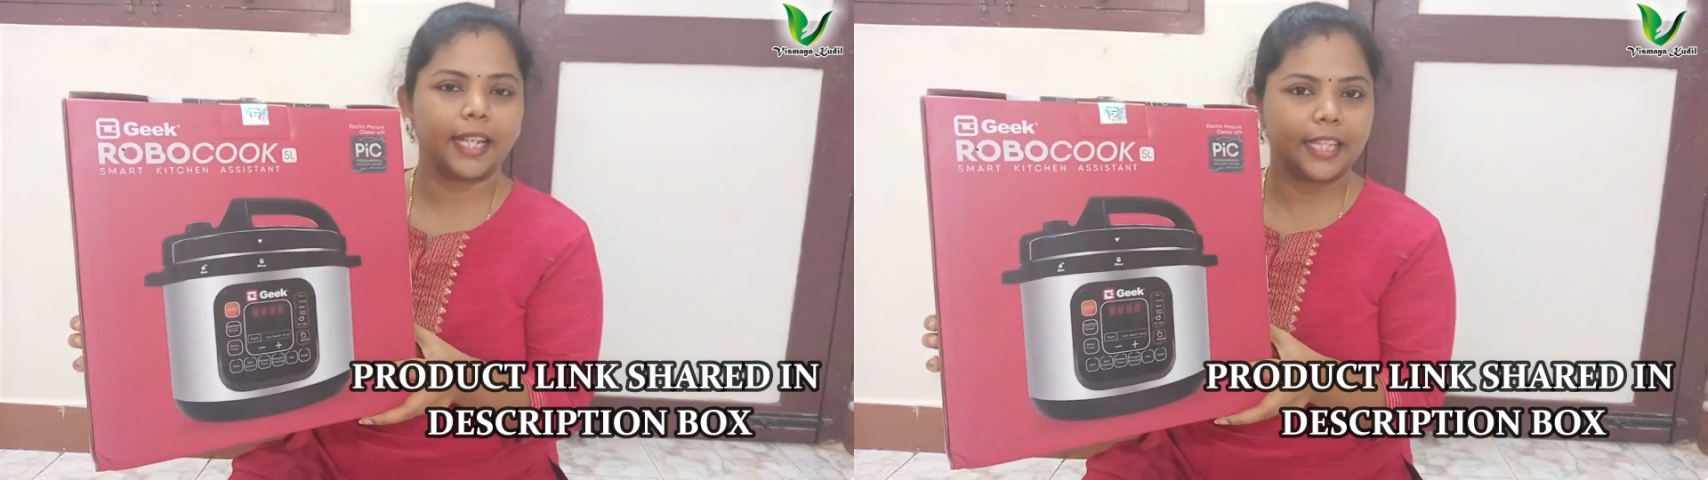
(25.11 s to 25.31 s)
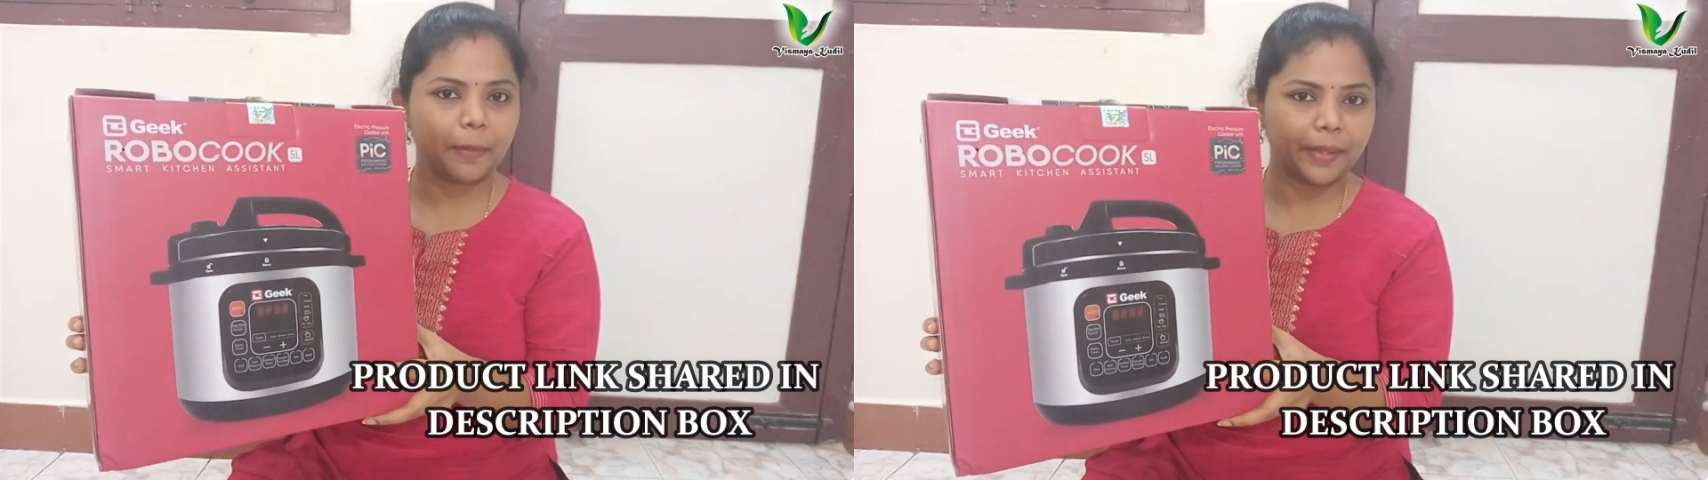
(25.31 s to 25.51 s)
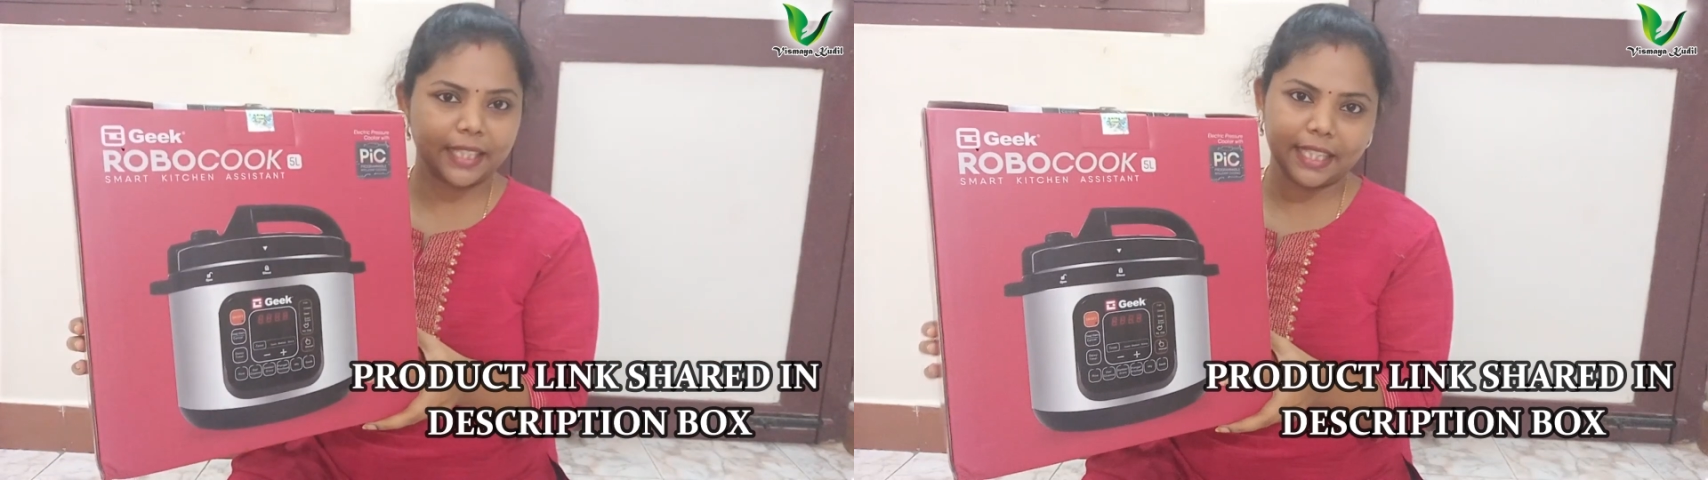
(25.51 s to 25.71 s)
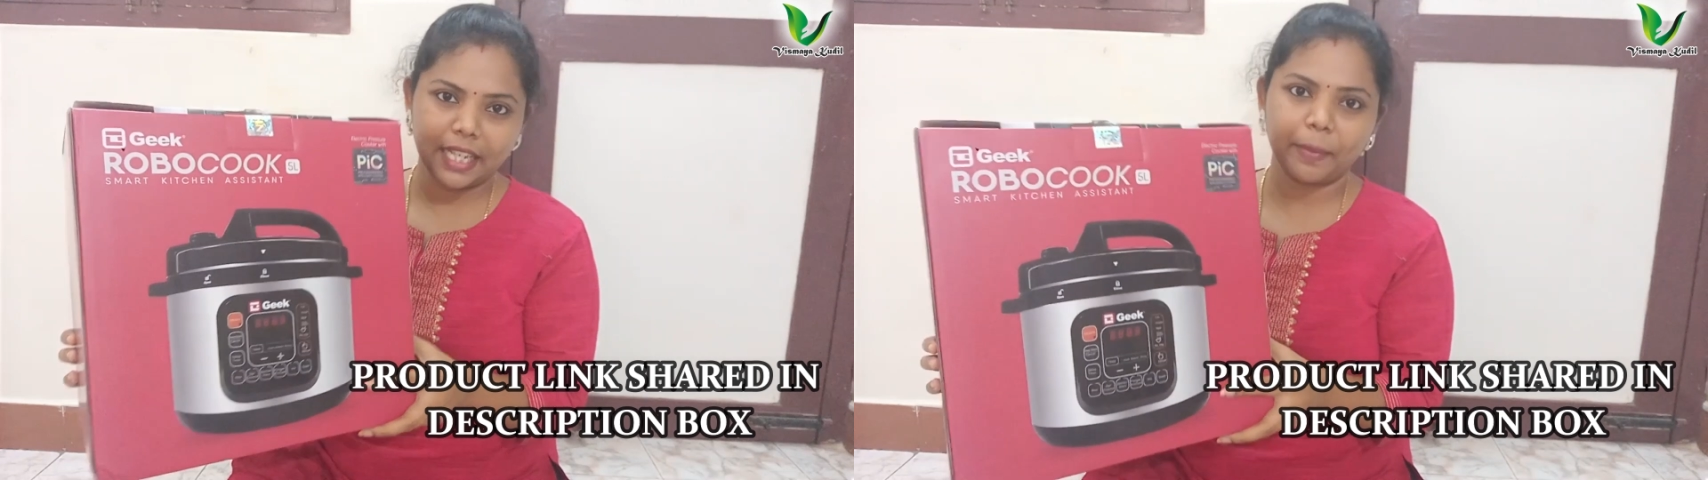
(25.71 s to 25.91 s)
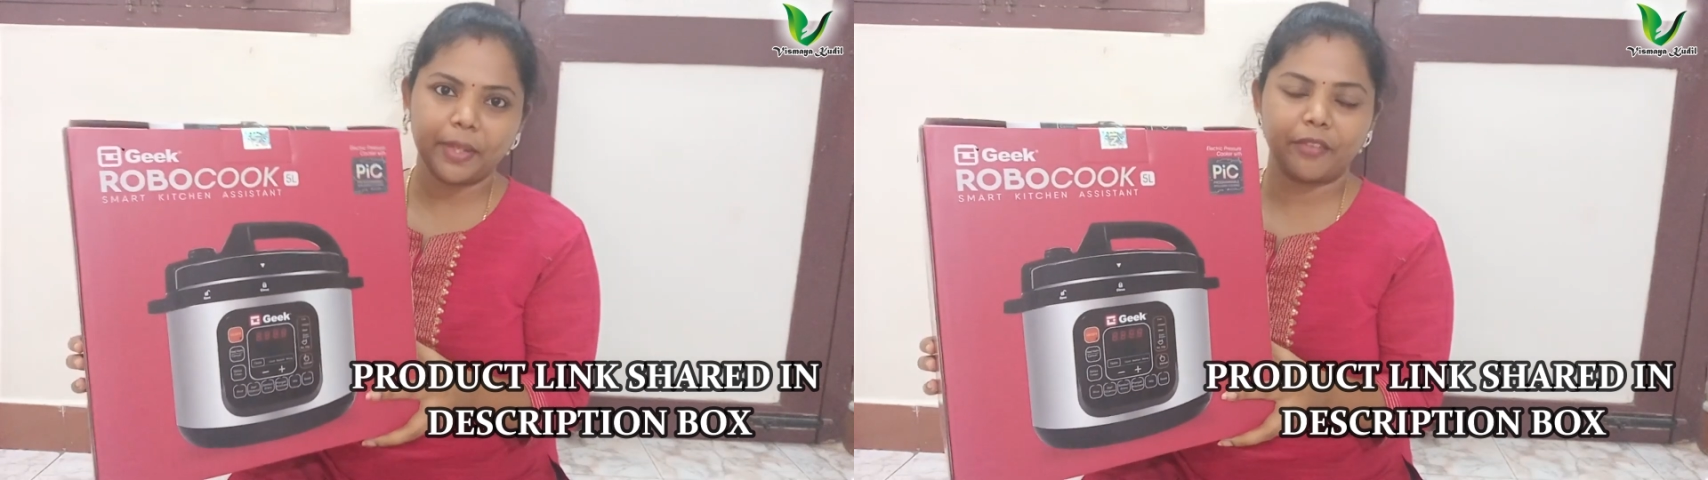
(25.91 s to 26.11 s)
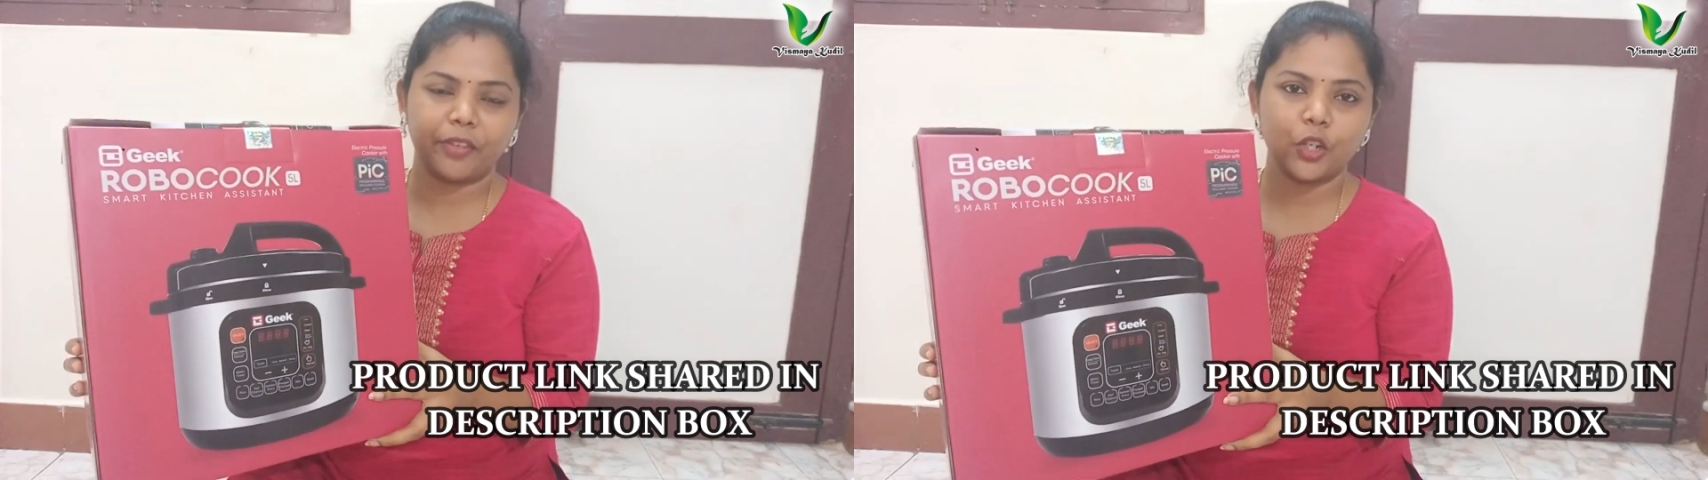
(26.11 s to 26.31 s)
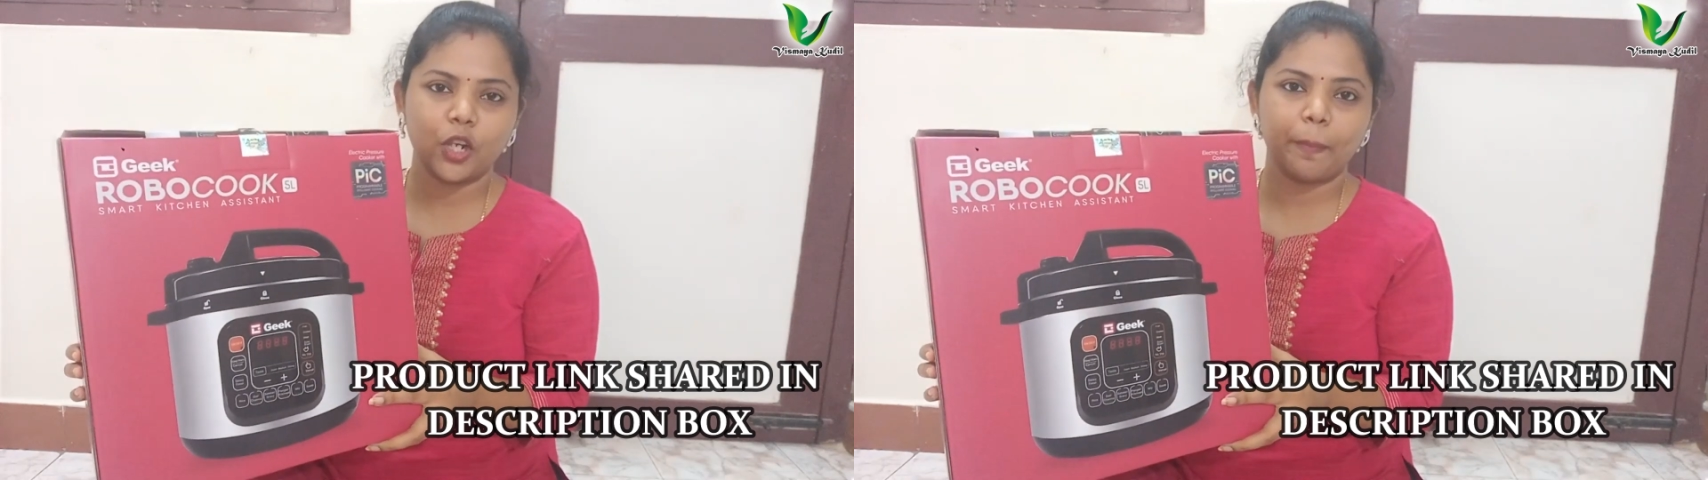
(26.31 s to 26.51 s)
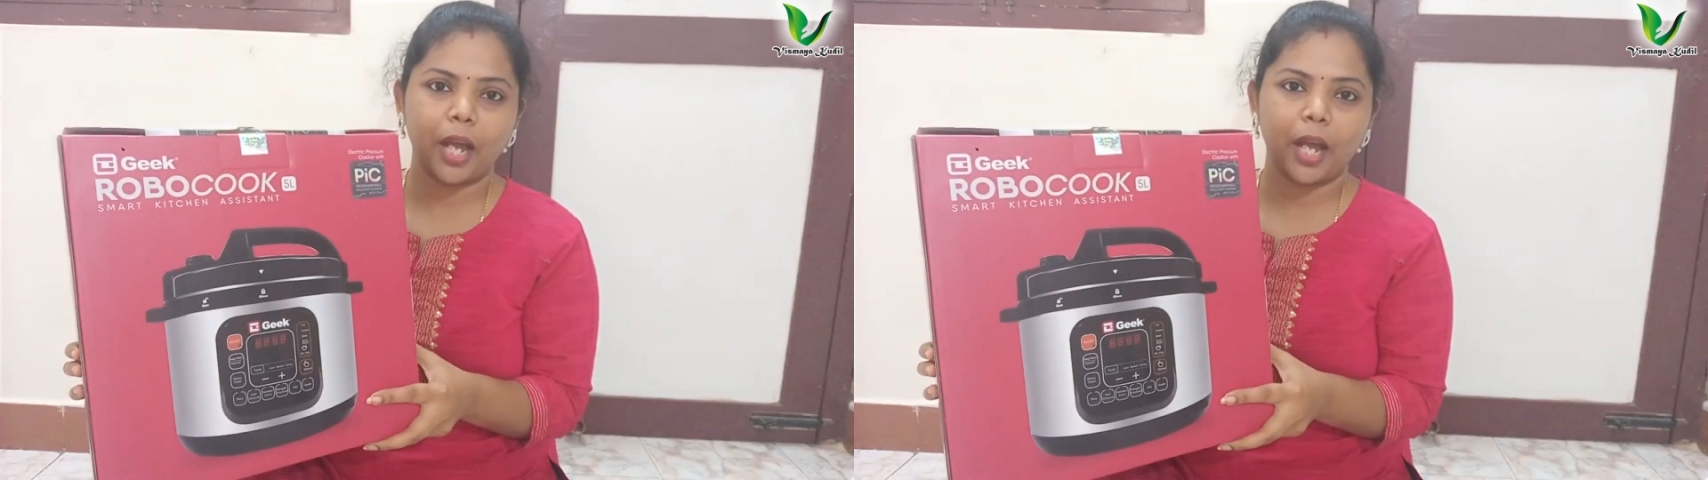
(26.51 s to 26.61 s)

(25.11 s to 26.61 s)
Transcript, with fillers: இதை பற்றி தான் நம்ம இந்த வீடியோவில்